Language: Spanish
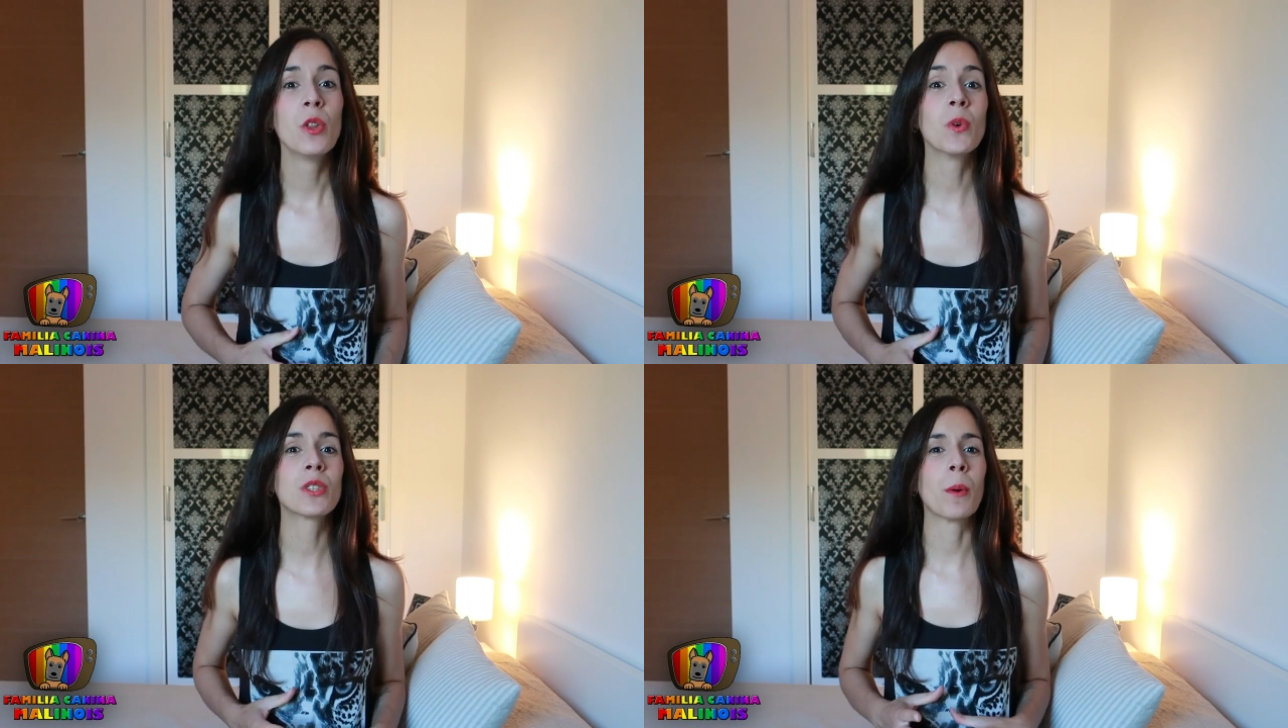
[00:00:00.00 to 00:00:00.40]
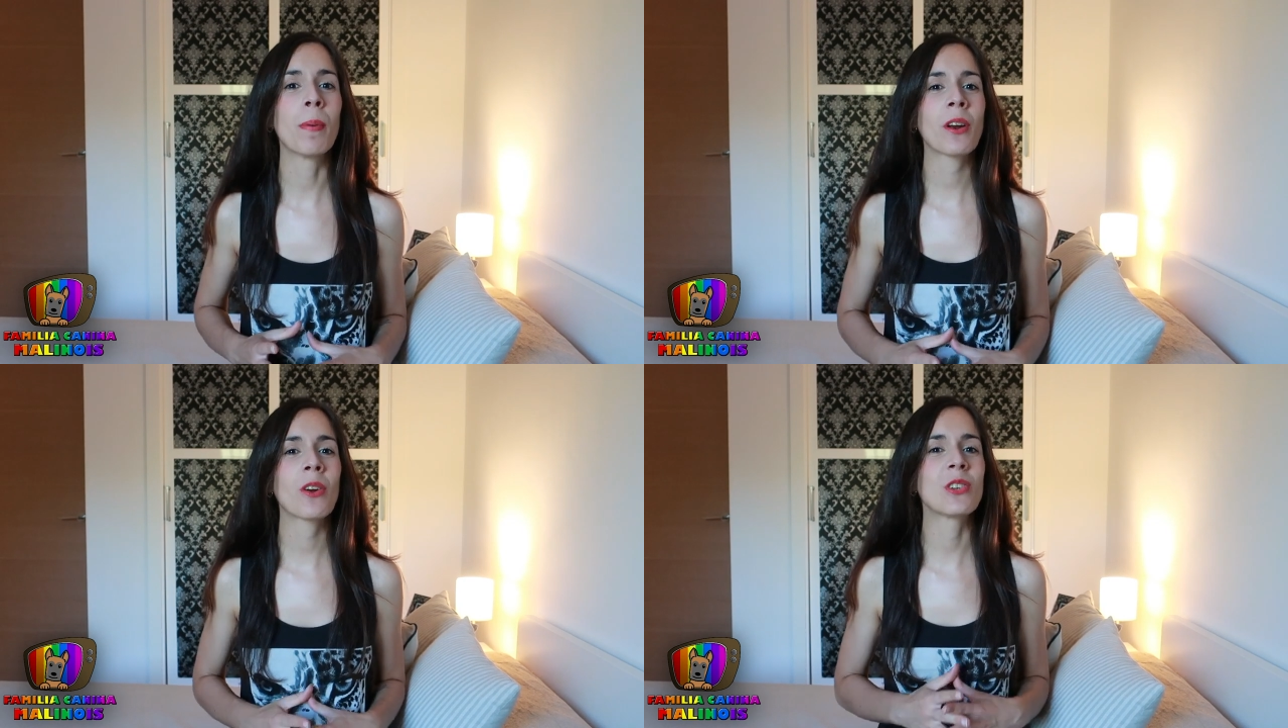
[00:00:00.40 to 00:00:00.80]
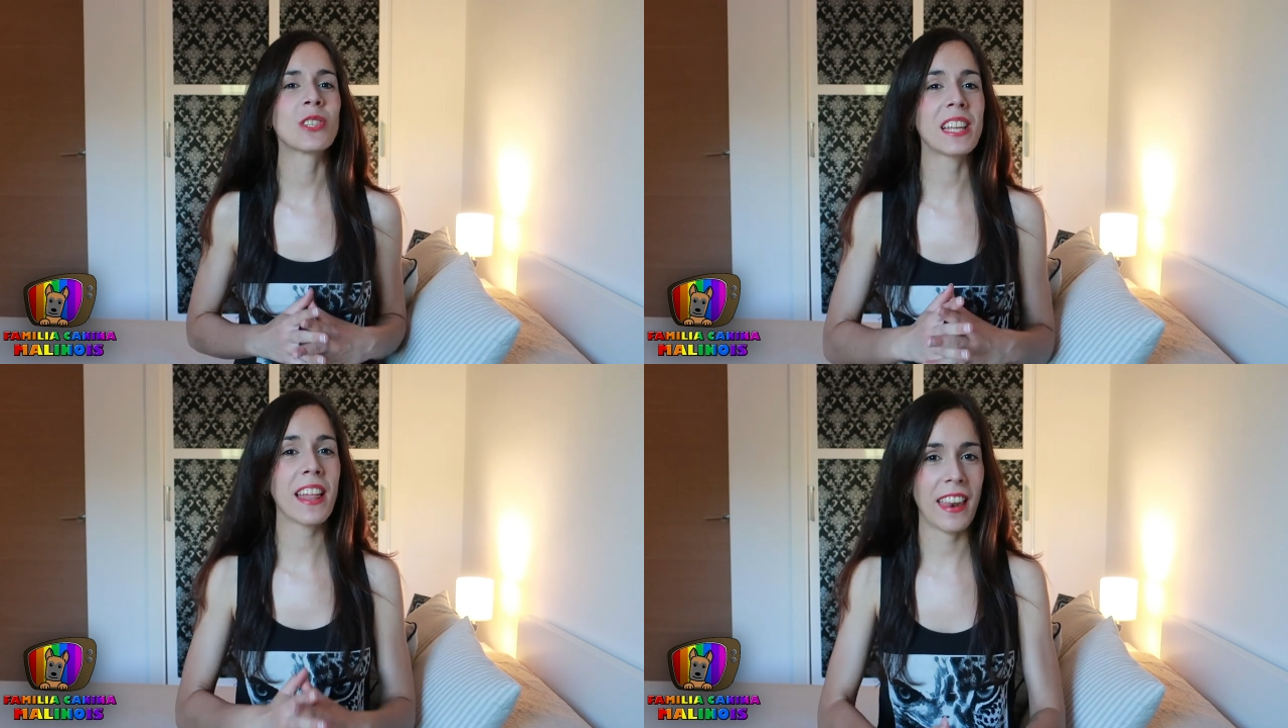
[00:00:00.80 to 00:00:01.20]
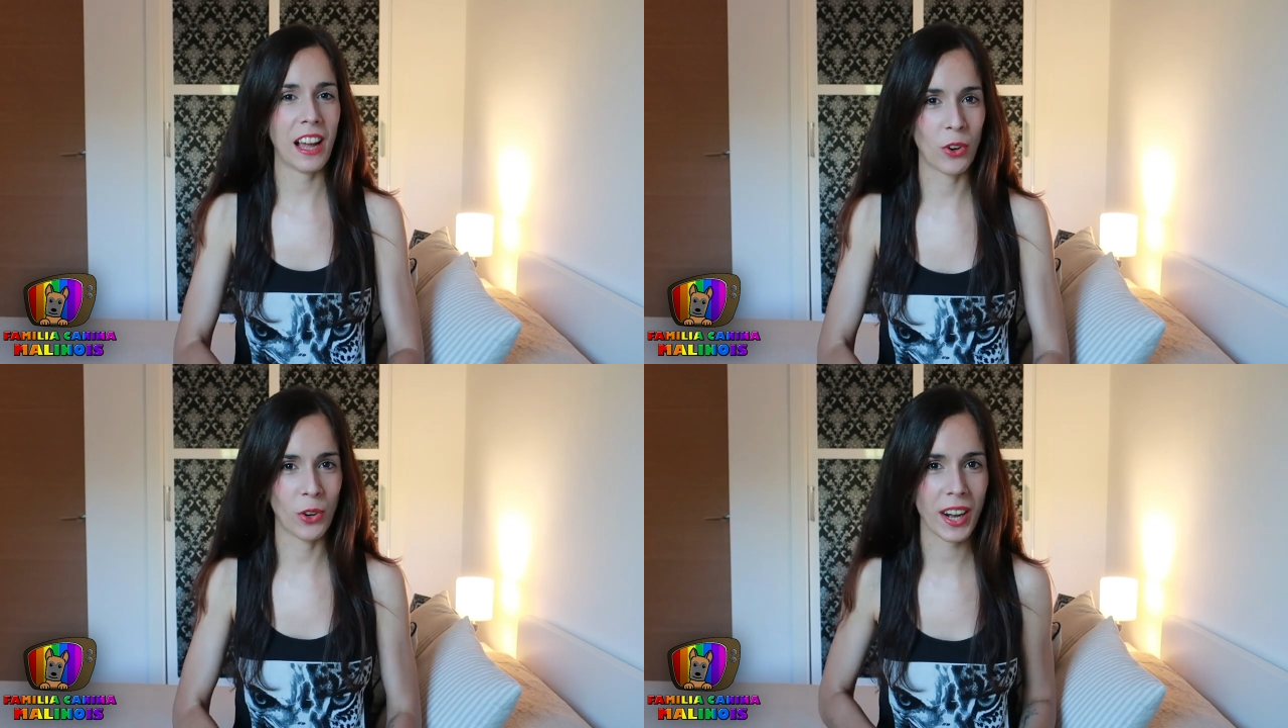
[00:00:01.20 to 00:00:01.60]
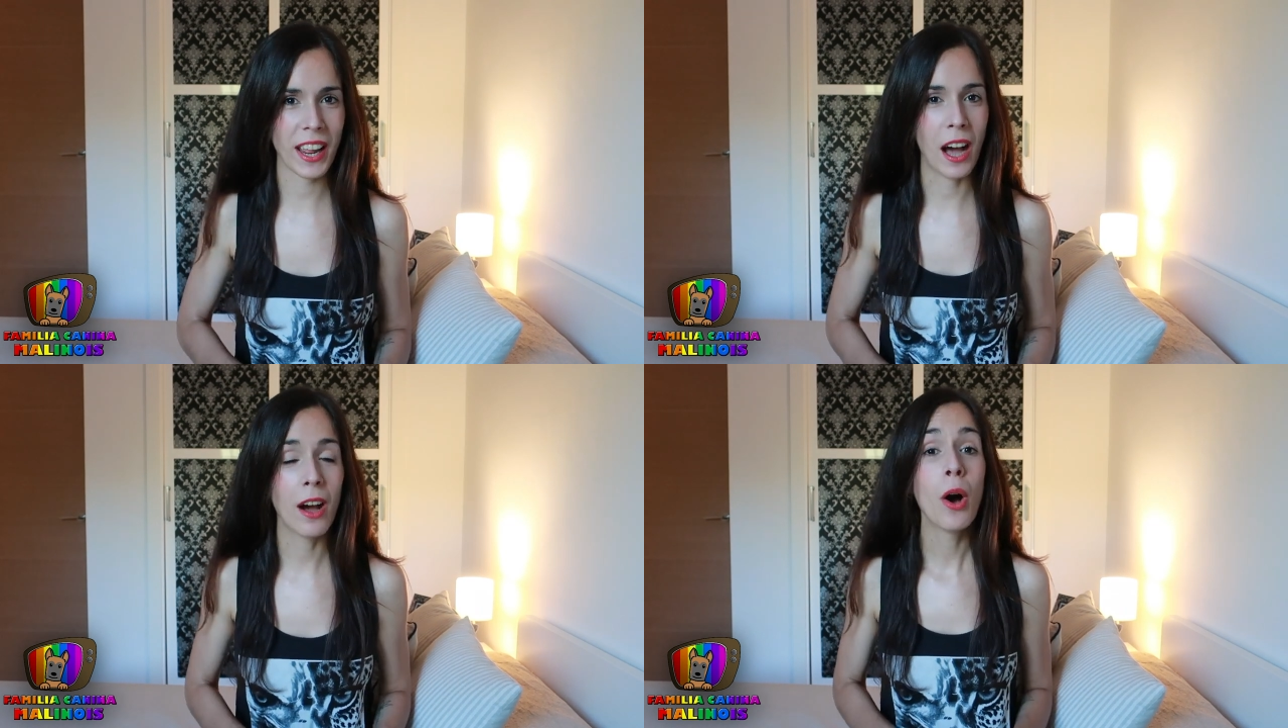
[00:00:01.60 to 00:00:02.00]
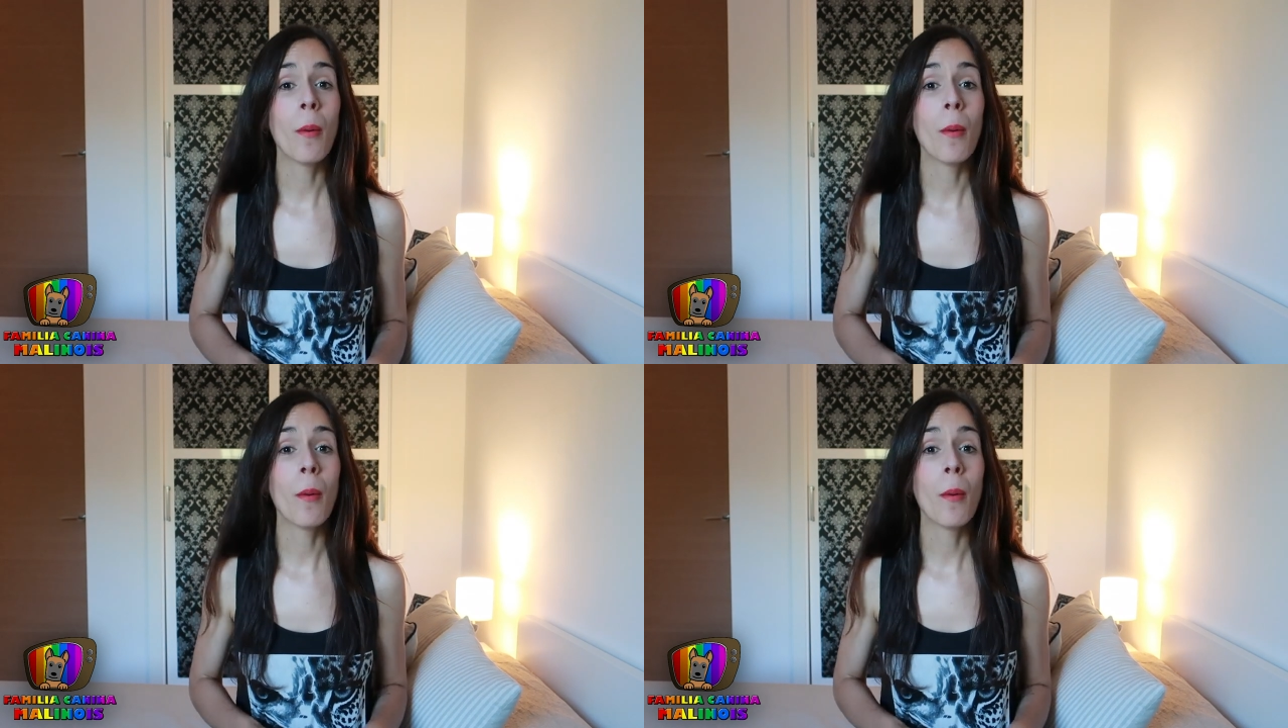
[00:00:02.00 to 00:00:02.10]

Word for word: nuestro perro nos tire de la correa,